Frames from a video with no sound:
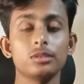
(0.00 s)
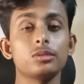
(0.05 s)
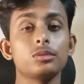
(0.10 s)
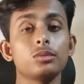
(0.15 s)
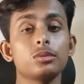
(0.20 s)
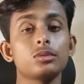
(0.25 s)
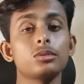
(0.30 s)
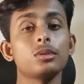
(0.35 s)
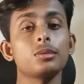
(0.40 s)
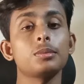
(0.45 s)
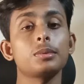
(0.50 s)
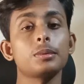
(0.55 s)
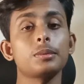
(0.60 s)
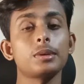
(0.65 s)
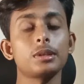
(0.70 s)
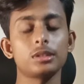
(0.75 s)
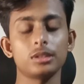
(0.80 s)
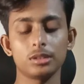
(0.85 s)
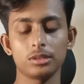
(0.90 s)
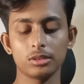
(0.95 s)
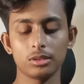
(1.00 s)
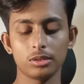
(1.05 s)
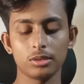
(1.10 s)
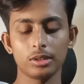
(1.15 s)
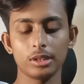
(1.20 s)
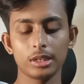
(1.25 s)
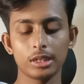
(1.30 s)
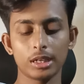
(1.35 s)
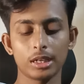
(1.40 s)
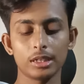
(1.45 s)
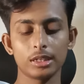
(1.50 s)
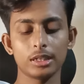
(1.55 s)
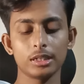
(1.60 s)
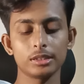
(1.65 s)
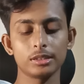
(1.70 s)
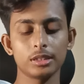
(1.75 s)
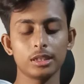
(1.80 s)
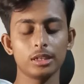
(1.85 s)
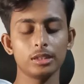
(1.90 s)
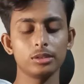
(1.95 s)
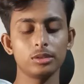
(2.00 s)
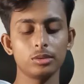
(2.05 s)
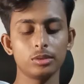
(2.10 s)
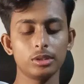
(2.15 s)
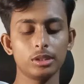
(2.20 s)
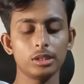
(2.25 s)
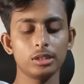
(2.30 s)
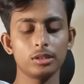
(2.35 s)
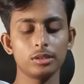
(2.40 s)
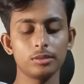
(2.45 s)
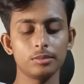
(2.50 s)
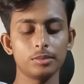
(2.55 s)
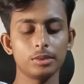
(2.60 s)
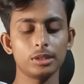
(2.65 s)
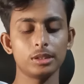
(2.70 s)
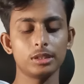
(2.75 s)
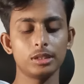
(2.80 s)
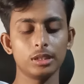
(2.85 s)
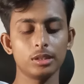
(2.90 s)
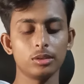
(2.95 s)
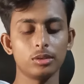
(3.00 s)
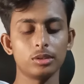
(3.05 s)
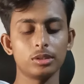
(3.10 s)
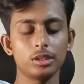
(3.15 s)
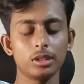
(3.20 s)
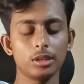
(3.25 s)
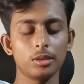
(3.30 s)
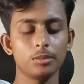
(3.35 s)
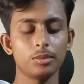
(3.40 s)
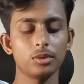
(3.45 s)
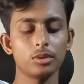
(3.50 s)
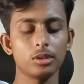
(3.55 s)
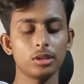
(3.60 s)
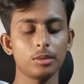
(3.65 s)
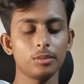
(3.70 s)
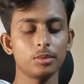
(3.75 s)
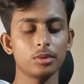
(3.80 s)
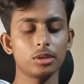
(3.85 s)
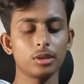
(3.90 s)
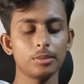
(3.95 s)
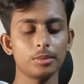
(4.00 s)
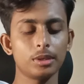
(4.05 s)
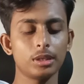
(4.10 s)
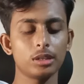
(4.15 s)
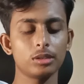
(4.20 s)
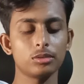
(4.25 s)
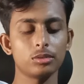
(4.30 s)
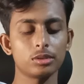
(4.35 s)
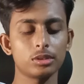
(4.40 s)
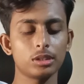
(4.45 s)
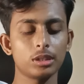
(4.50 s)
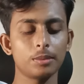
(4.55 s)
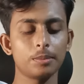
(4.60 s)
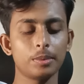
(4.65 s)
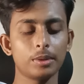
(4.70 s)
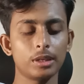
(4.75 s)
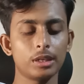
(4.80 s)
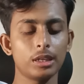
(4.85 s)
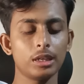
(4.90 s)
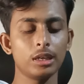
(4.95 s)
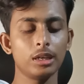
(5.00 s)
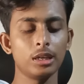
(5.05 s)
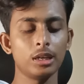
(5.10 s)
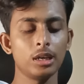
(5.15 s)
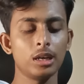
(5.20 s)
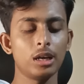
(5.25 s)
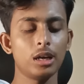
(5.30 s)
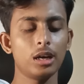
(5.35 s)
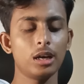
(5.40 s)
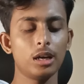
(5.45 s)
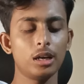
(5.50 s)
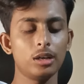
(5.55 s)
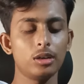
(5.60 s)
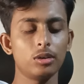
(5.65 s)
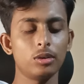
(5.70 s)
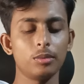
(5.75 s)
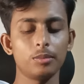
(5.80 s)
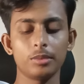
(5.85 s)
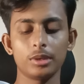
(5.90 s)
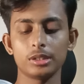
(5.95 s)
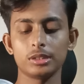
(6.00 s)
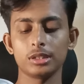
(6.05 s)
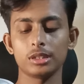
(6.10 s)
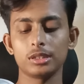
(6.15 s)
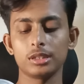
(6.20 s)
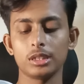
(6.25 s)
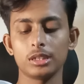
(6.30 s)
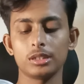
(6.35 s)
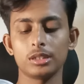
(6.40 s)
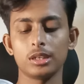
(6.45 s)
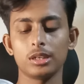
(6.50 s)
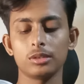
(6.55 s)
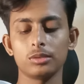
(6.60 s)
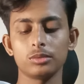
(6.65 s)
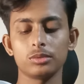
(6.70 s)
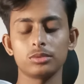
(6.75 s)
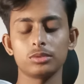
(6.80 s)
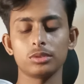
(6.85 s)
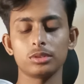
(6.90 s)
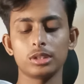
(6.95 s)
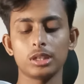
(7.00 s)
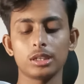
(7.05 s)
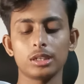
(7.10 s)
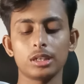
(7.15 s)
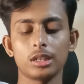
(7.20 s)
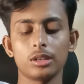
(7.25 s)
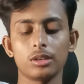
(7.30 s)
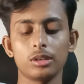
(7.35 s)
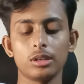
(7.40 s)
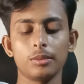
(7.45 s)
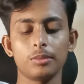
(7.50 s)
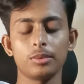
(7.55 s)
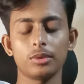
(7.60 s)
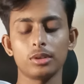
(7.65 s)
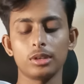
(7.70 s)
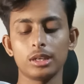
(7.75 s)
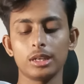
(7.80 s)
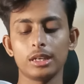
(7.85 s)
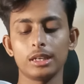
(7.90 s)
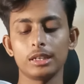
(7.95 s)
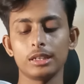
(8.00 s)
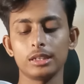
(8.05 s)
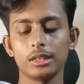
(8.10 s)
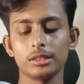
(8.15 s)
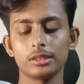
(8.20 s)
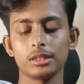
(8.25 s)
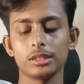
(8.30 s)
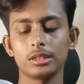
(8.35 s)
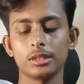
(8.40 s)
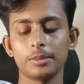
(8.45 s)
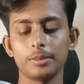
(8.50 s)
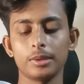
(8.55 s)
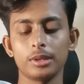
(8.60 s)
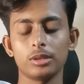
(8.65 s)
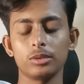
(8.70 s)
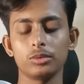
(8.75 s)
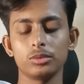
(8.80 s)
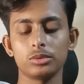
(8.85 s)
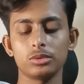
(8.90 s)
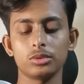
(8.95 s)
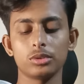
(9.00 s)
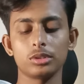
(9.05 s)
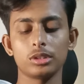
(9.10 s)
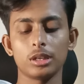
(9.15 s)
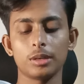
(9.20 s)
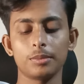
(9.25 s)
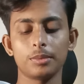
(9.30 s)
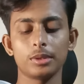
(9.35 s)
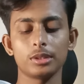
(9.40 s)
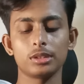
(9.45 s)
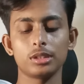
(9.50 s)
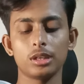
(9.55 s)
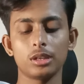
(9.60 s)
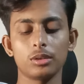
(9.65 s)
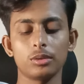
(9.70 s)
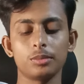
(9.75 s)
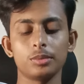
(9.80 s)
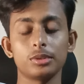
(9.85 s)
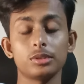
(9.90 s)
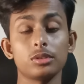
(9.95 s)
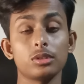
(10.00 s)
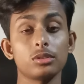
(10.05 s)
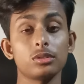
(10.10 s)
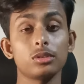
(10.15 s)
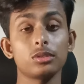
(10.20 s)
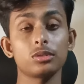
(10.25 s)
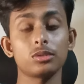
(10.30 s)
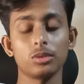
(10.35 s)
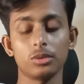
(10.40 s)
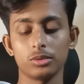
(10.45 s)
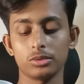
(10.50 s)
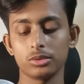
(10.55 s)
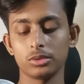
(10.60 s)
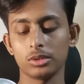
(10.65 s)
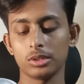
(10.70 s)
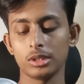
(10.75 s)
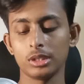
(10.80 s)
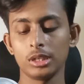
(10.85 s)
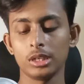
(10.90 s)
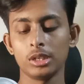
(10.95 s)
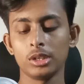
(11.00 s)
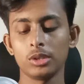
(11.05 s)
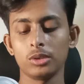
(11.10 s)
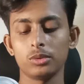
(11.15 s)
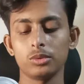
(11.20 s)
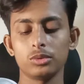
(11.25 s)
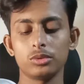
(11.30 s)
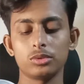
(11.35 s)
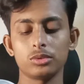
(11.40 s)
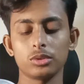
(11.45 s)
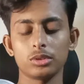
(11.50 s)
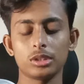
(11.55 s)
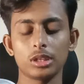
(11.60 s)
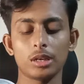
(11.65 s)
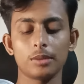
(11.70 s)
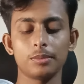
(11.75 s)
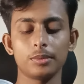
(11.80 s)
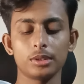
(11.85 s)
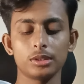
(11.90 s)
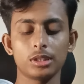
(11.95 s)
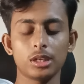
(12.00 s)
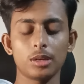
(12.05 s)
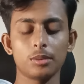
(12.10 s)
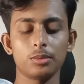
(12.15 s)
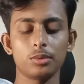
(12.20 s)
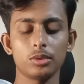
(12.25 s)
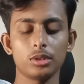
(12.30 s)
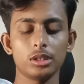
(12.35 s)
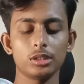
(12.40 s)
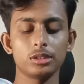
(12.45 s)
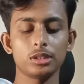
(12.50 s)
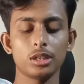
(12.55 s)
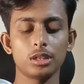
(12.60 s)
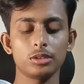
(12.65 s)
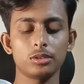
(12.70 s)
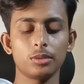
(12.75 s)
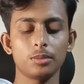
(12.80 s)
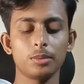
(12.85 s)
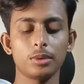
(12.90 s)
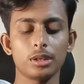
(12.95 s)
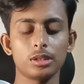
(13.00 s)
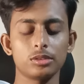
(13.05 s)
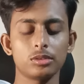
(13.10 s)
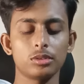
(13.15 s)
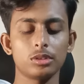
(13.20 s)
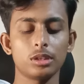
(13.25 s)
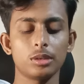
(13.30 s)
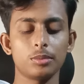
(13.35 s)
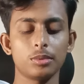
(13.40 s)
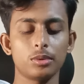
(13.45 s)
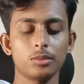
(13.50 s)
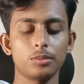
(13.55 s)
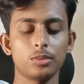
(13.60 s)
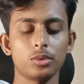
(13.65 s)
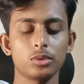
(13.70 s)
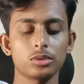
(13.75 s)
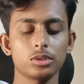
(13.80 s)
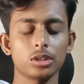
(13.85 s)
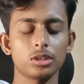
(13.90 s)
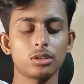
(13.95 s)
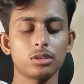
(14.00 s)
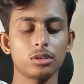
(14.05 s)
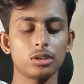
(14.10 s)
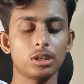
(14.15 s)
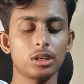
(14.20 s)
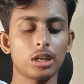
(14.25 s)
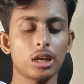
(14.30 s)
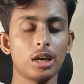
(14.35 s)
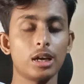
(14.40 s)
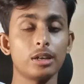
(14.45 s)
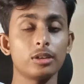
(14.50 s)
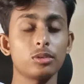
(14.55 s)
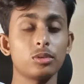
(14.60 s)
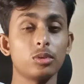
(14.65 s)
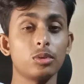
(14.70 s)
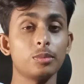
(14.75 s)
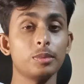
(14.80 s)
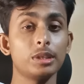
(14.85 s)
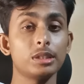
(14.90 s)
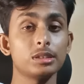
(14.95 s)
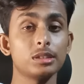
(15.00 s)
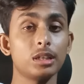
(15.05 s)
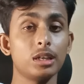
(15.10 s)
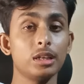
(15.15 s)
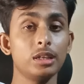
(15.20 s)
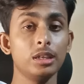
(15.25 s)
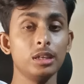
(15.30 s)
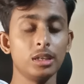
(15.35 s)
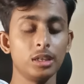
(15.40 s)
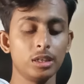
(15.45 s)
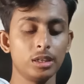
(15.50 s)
দ্রুত বিভাজিত হয়ে কাটা যায় দৈহিক বৃদ্ধি ঘটিয়ে বন্যা মোকাবেলা করতে পারে আর লম্বা জাতের ধান উচ্চতার কারণে বন্যা এড়িয়ে যেতে পারে উচ্চ তাপমাত্রার অভিযোজন কৌশল উচ্চ তাপমাত্রার ফলে সাইটোপ্লাজম এবং প্রসাধনের হার কমে যায়